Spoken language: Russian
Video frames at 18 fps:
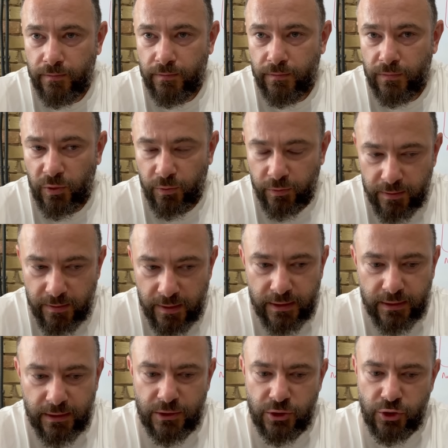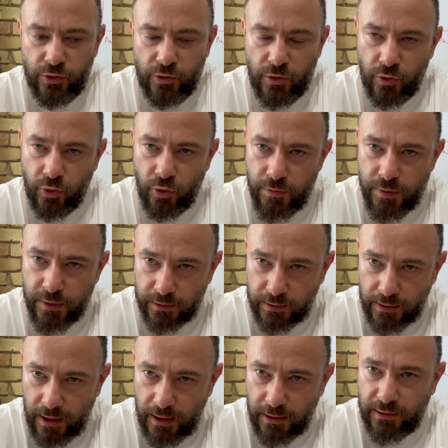Ну, вы понимаете, да, что такое
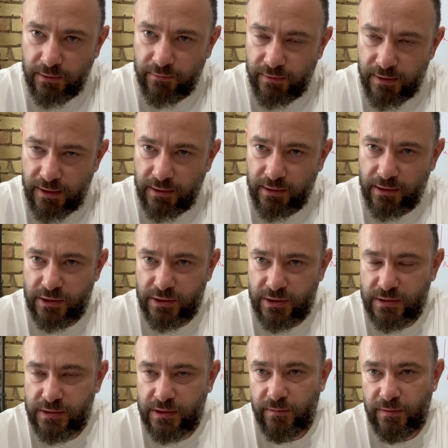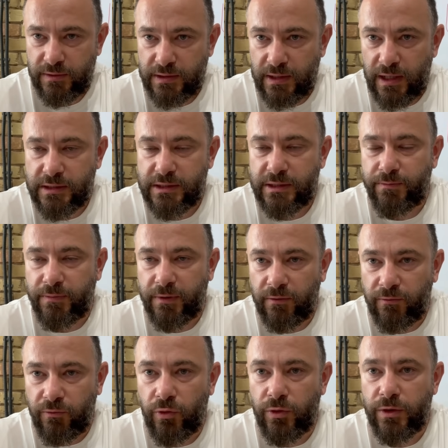губернатор военно-гражданской администрации
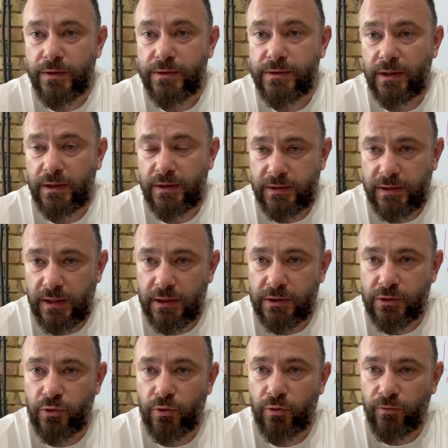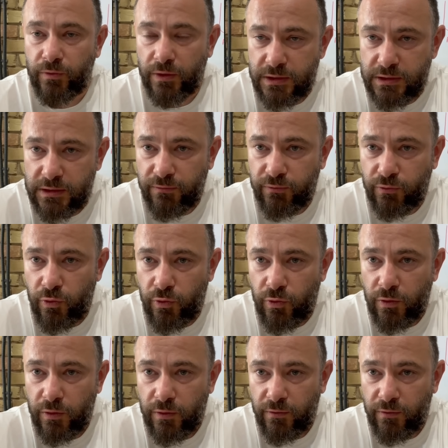проводит соросятскую
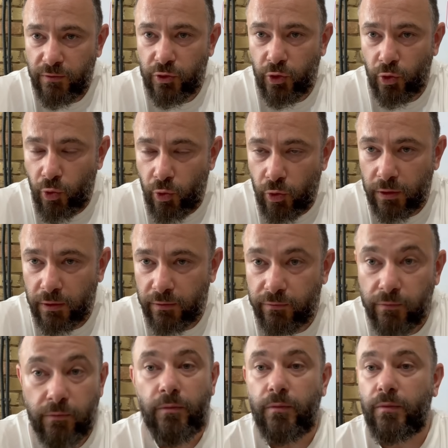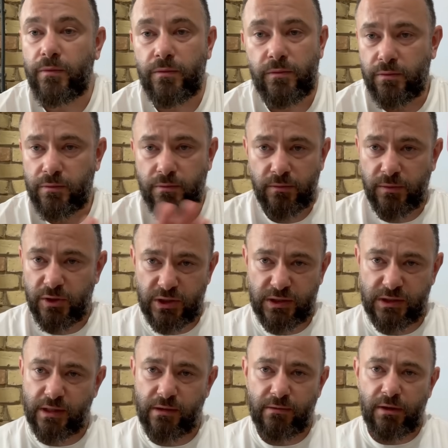выставку дронов мы
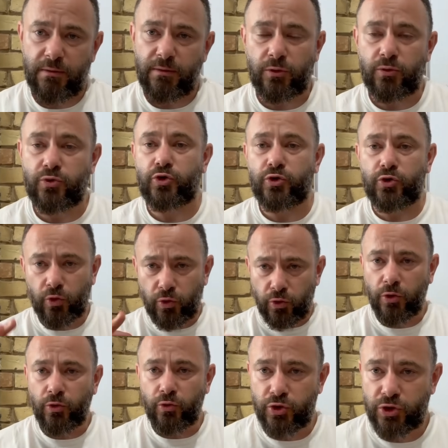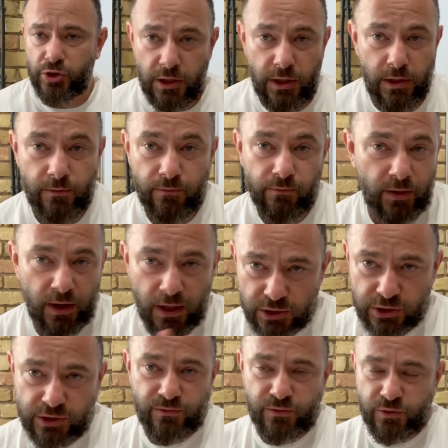сейчас говорим о том, что дроны нужны,
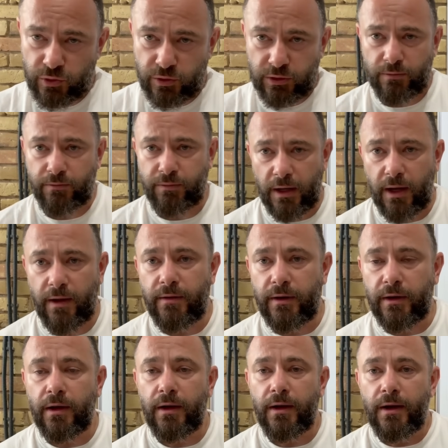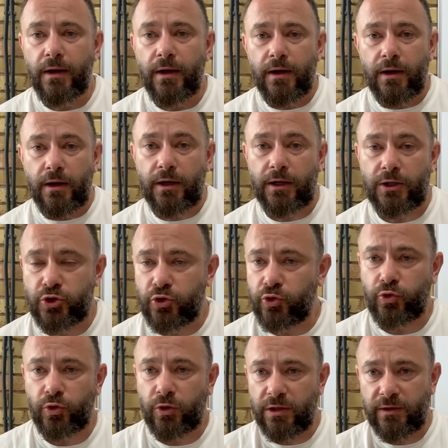важно, все это правильно, хорошо,
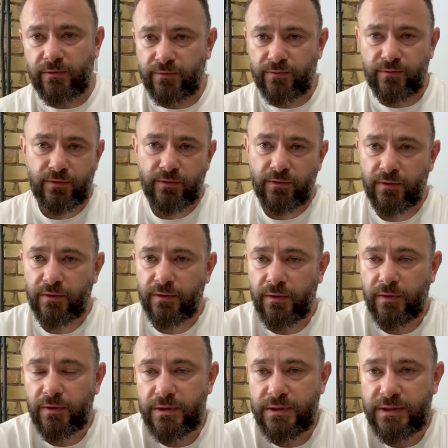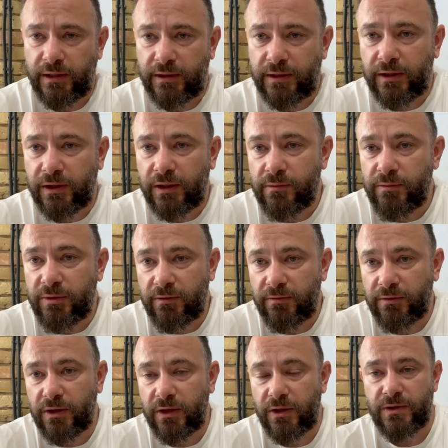только не в э, десятках
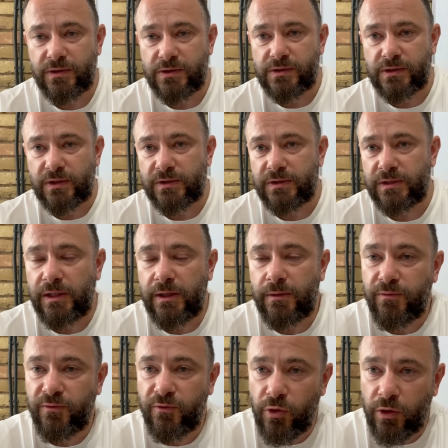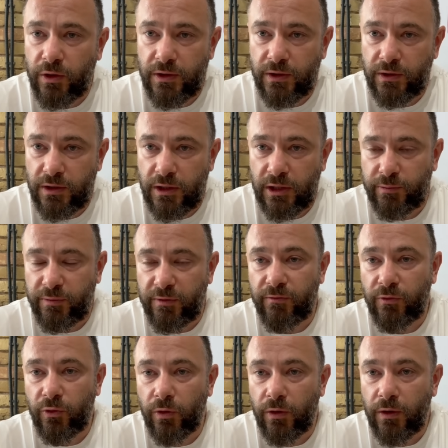километров границы с Россией, в городе, где нет
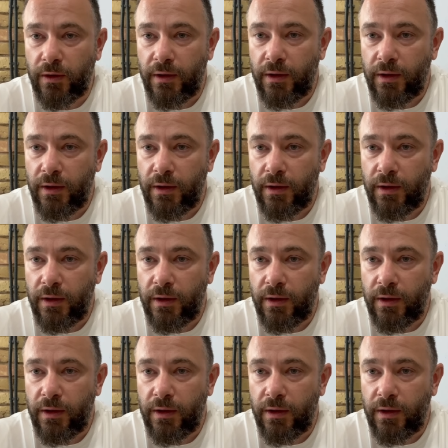ПВО.